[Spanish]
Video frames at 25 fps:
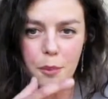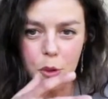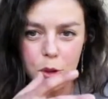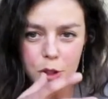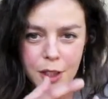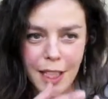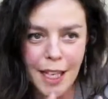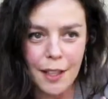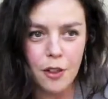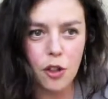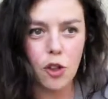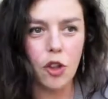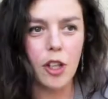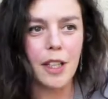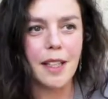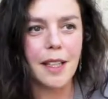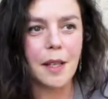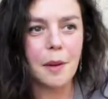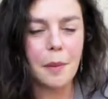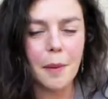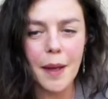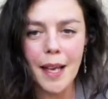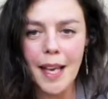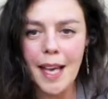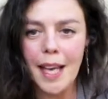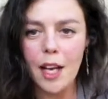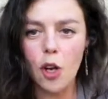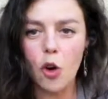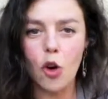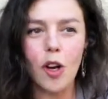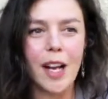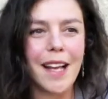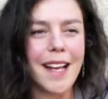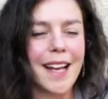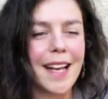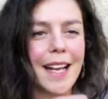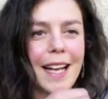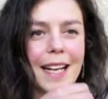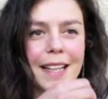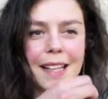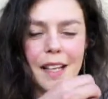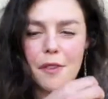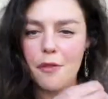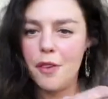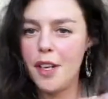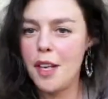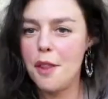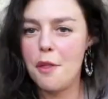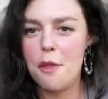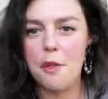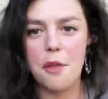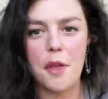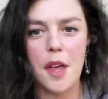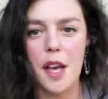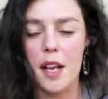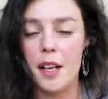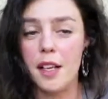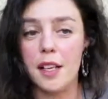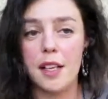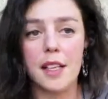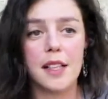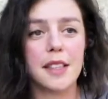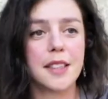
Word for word: buscando el nivel o el diferencial.